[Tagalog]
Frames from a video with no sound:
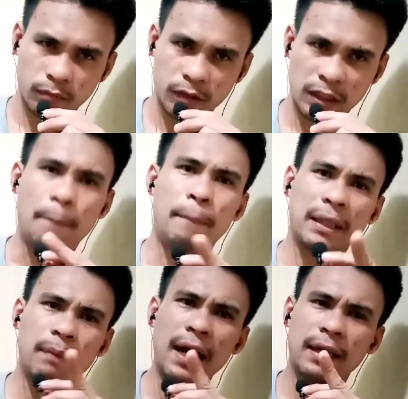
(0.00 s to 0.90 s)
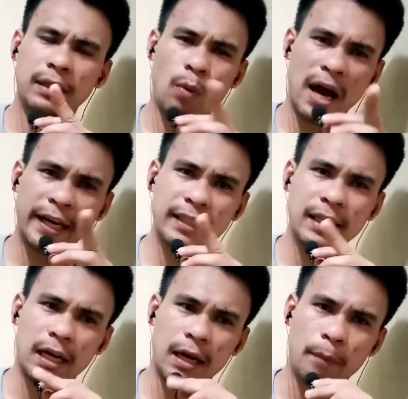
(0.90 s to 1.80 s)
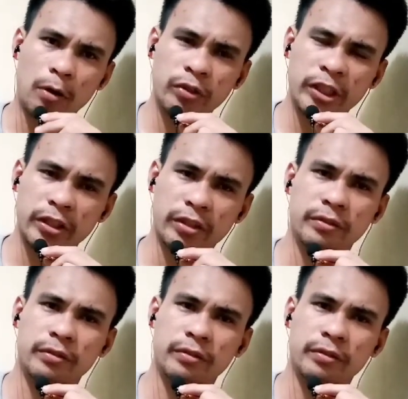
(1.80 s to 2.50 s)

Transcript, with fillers: Dapat ba? Tawagin ka nga, founder.